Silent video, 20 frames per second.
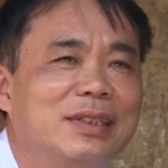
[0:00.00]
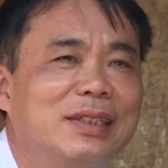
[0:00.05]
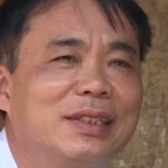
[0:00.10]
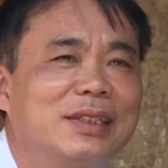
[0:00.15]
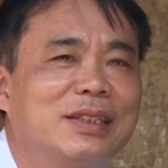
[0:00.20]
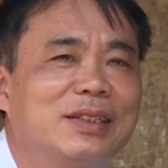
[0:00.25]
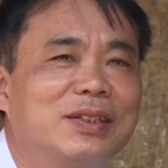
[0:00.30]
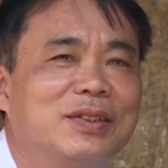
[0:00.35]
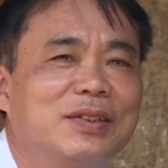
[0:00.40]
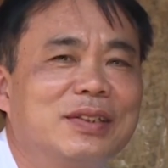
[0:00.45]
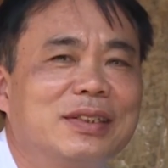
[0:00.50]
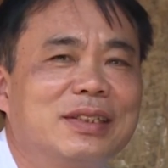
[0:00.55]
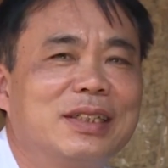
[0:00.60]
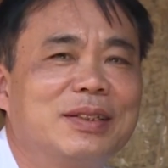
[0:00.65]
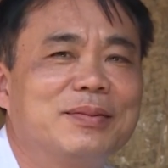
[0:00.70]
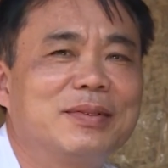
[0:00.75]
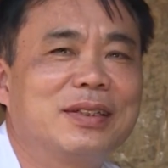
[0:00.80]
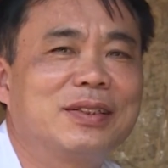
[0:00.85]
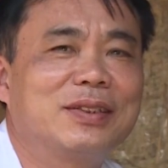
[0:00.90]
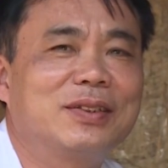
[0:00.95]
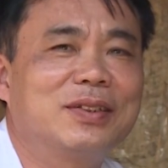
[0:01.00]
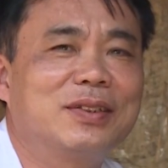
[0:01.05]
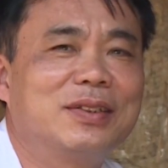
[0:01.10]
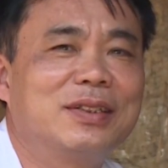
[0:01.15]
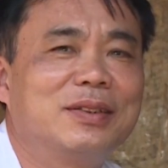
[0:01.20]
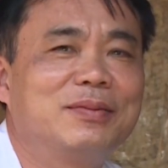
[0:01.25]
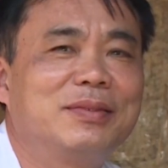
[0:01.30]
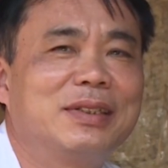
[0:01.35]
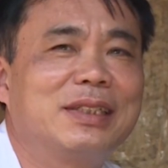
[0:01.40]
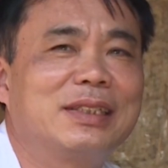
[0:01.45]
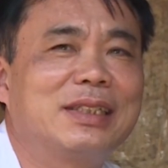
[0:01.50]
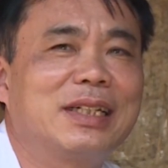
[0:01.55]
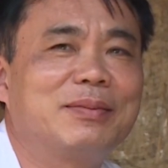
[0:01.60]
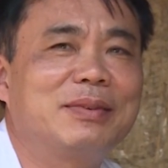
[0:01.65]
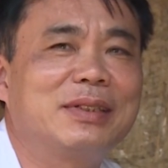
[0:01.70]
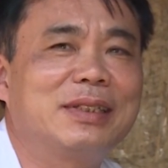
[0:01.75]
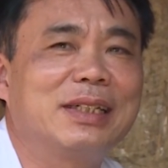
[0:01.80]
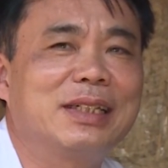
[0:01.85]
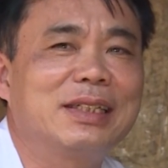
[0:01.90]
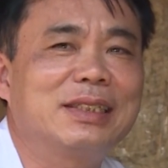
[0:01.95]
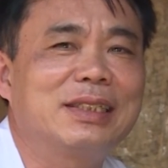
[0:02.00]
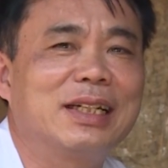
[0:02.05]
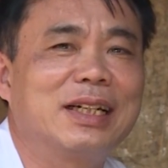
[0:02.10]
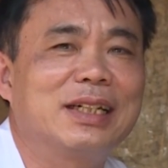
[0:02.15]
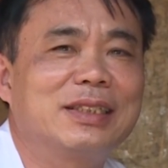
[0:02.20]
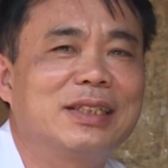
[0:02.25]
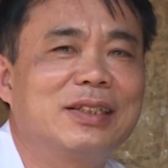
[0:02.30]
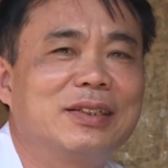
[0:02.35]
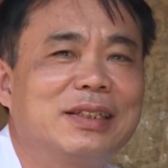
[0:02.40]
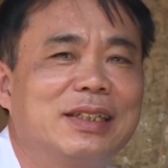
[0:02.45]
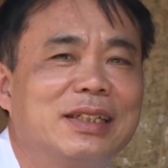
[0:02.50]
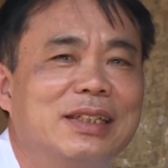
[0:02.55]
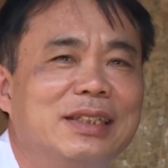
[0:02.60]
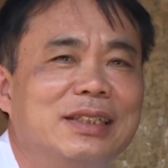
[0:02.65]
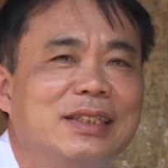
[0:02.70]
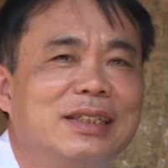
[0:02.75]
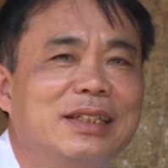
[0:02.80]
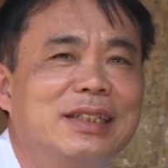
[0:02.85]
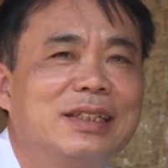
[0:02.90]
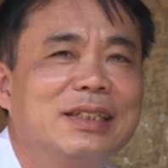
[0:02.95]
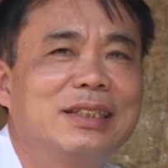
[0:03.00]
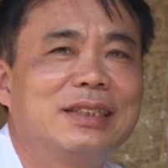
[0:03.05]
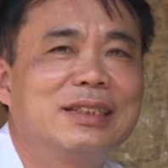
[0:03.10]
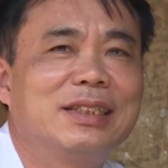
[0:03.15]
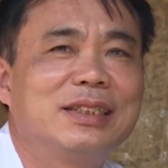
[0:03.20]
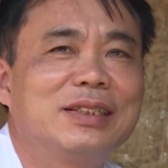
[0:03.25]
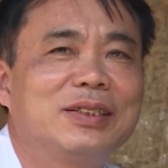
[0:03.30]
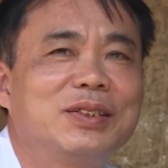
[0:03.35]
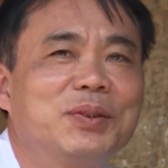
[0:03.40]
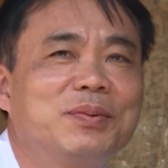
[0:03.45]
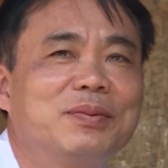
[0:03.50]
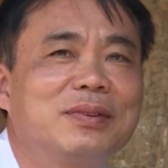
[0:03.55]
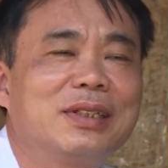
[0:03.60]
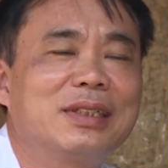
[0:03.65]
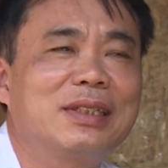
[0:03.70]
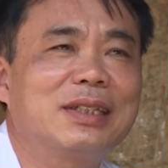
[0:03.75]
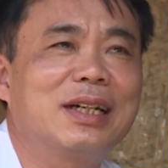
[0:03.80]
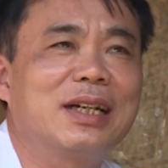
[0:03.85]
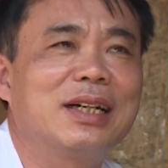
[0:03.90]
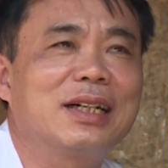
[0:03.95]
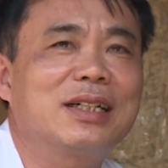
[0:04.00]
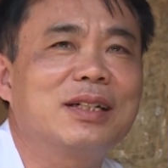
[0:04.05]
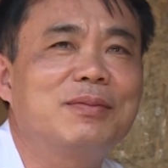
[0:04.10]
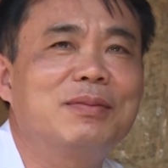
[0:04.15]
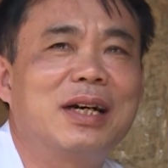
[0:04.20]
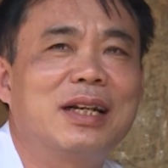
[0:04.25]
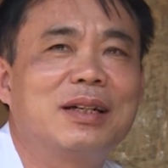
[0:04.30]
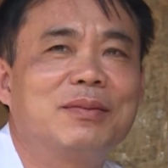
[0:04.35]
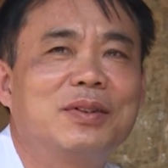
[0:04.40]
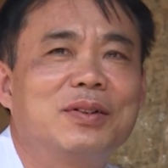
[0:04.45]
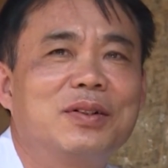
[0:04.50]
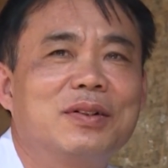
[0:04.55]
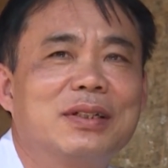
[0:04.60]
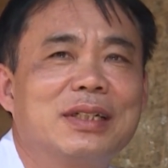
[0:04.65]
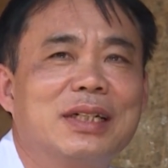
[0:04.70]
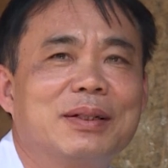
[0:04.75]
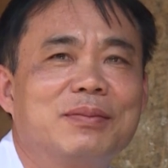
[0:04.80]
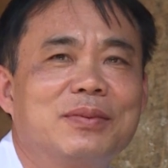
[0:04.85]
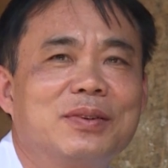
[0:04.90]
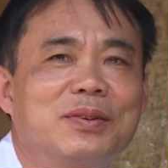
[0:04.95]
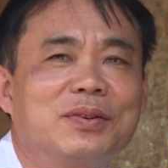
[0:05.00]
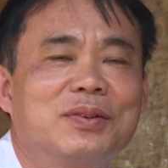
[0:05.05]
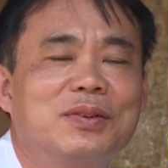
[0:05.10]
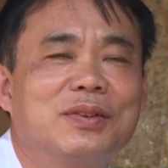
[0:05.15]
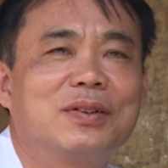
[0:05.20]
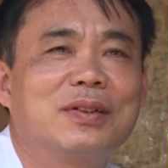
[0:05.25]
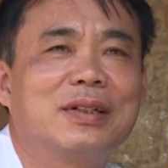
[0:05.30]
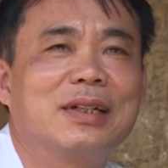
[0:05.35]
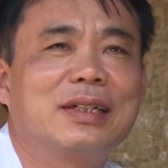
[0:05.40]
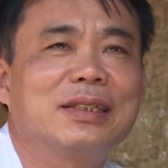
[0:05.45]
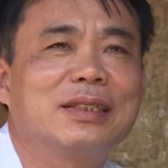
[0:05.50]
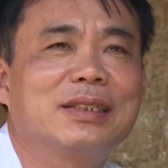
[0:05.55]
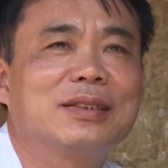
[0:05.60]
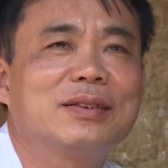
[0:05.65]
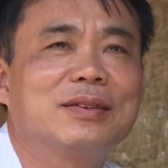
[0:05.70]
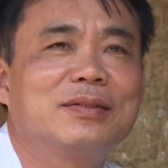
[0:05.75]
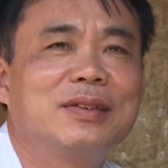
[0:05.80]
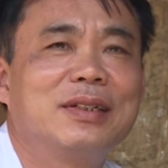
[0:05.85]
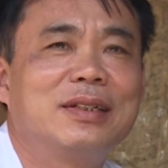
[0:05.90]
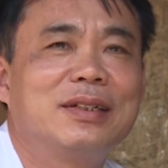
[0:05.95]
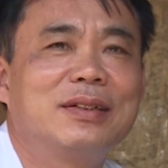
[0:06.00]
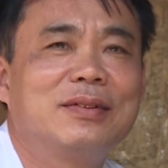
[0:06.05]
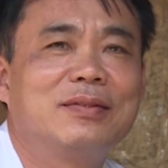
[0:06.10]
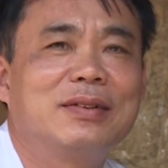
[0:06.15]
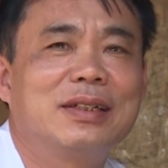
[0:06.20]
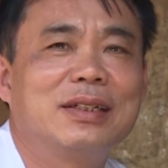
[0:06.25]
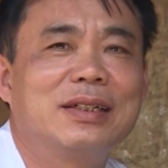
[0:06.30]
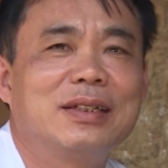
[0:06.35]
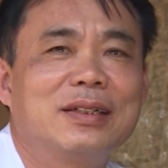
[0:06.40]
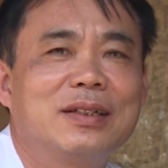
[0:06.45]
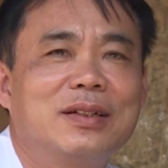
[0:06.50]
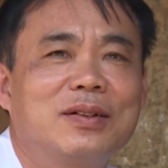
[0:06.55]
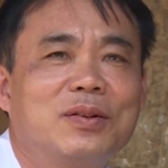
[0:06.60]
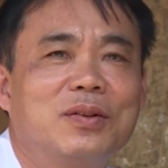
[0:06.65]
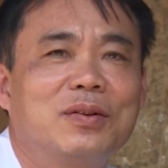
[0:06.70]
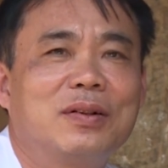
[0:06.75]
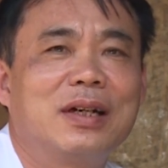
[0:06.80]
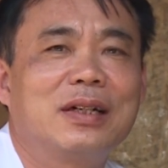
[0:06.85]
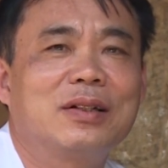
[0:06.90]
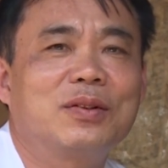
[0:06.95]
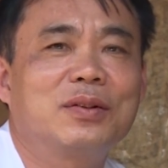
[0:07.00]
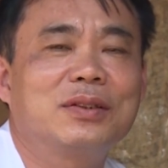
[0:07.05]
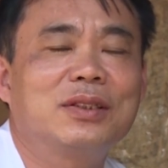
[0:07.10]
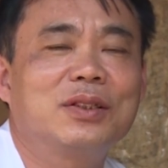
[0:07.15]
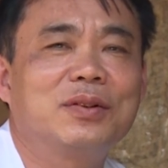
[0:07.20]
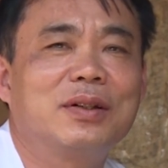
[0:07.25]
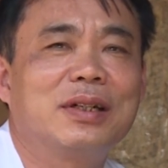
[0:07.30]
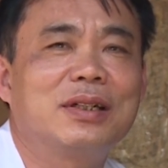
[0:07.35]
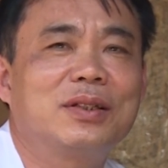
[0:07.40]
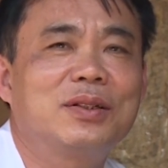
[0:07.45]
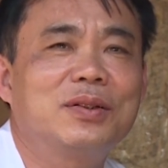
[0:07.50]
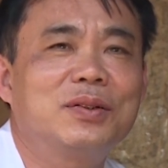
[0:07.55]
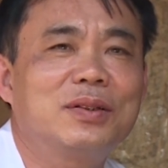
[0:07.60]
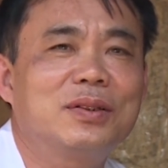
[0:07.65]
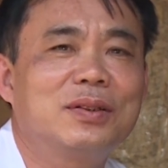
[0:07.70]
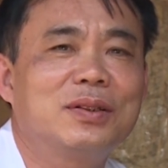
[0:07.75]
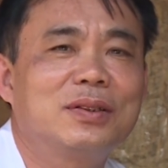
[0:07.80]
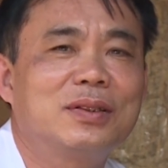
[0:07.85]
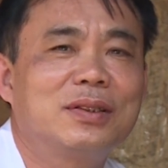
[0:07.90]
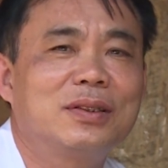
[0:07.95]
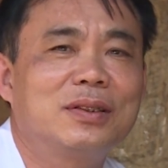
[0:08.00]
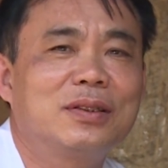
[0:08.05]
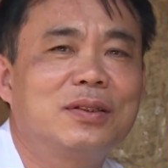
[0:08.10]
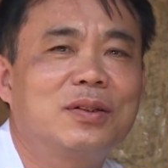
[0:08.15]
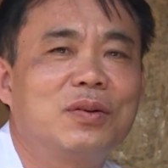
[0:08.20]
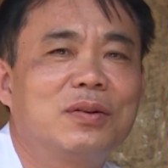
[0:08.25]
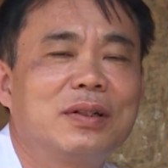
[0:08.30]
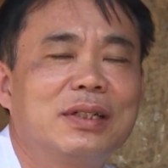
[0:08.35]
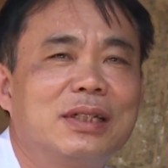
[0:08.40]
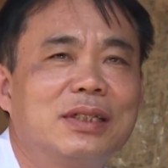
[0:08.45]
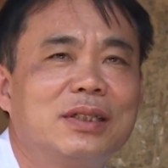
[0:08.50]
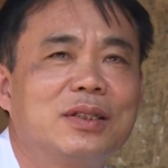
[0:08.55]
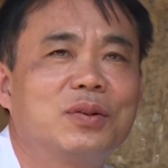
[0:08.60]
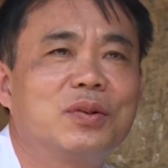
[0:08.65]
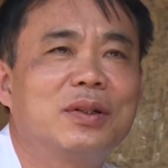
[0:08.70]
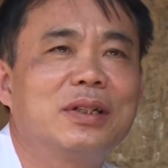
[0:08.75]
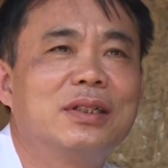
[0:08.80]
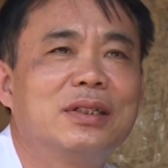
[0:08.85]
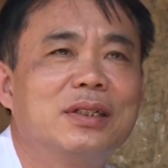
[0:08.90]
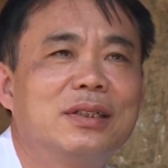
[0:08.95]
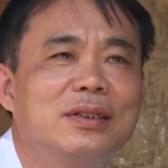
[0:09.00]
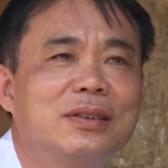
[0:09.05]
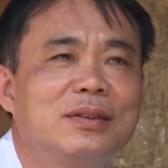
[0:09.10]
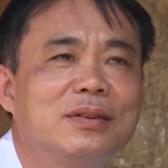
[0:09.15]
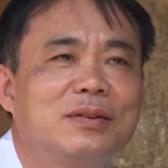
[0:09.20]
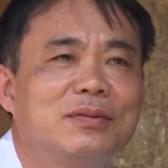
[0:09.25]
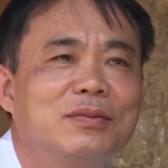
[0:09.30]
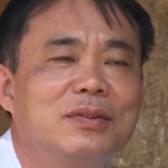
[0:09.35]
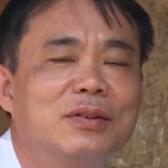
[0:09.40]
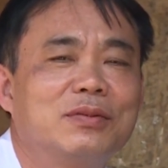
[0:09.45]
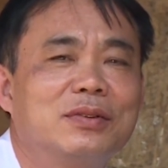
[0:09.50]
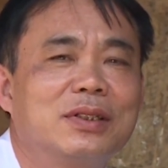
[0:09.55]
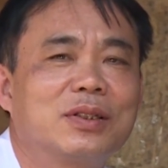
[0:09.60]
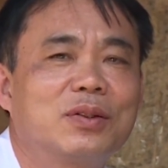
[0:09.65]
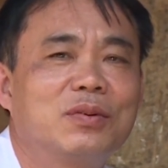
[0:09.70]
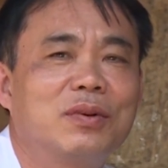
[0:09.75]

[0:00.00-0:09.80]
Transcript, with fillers: thì tôi thay mặt cho đơn vị trạm y tế xã Châu Khê xin chúc tất cả các bạn và đồng nghiệp cùng đồng hành và cố gắng có sức khỏe tốt, cống hiến cho quê hương và vượt